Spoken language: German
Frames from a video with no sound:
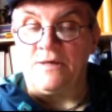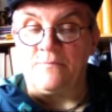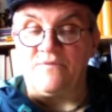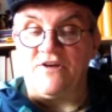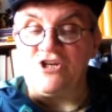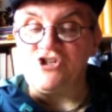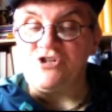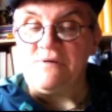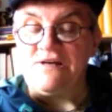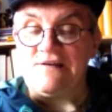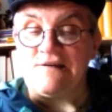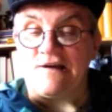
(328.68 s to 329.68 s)
Mit welchen
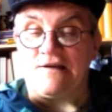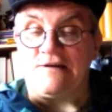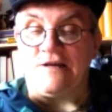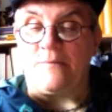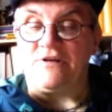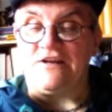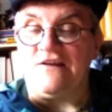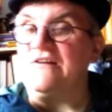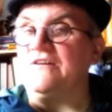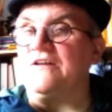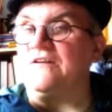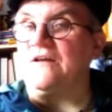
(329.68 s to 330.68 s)
Schwierigkeiten die
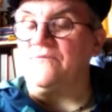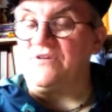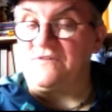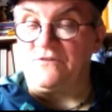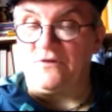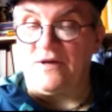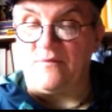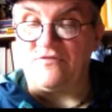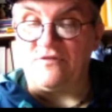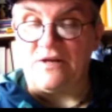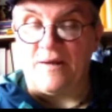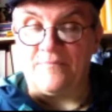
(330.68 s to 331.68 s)
Kapitäne der Traverse zu
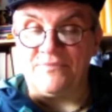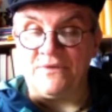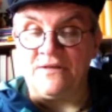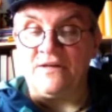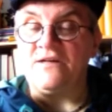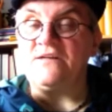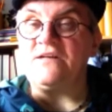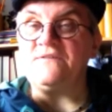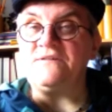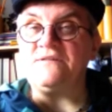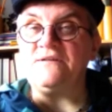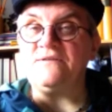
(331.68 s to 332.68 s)
kämpfen hatten,
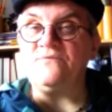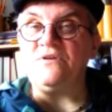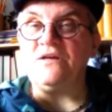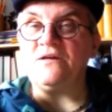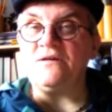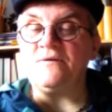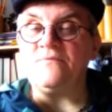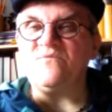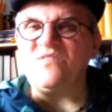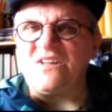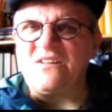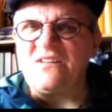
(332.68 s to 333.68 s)
das äh, wäre,
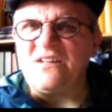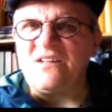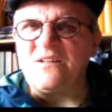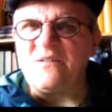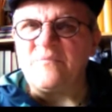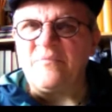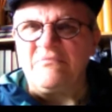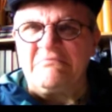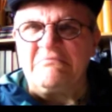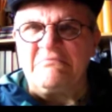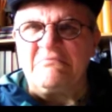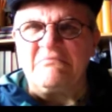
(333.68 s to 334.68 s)
wenn äh,
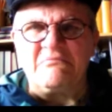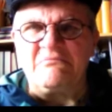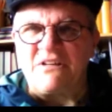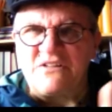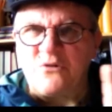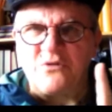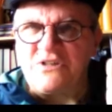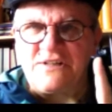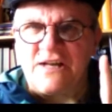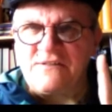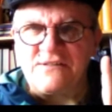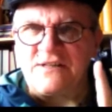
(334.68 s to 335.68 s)
es noch
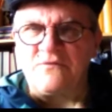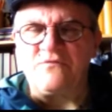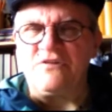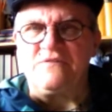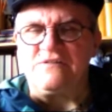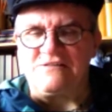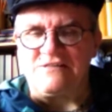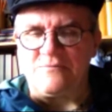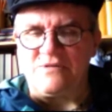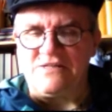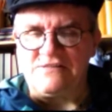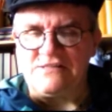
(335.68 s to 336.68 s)
nicht da ist, dann finden Sie es
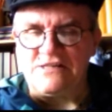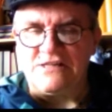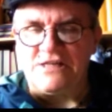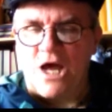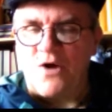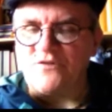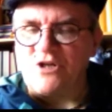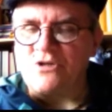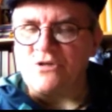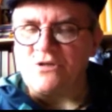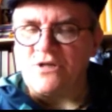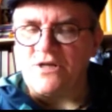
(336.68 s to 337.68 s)
demnächst, auf
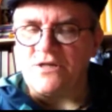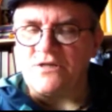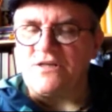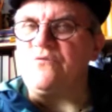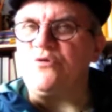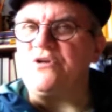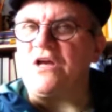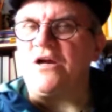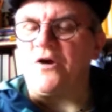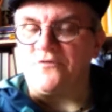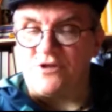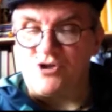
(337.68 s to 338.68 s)
den, äh, den
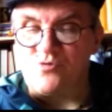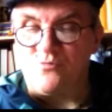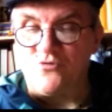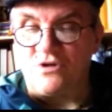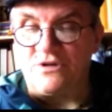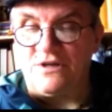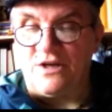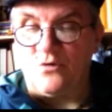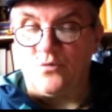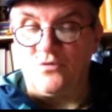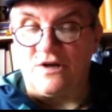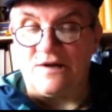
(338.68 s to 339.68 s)
Vortrag auf den Spuren der
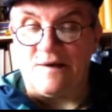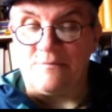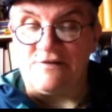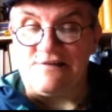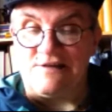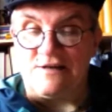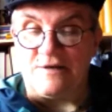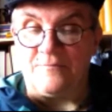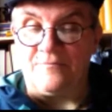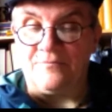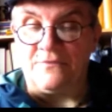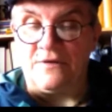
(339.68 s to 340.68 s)
Gruner Kapitäne.
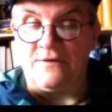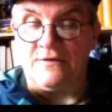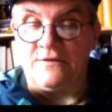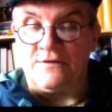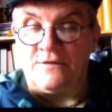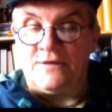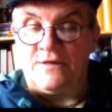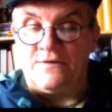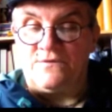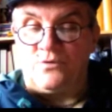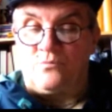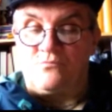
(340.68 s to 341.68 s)

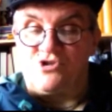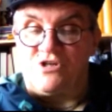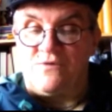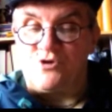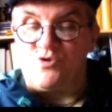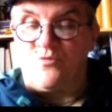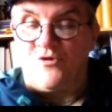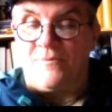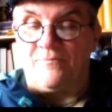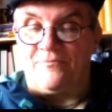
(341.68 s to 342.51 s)
So, Stichwort Spuren.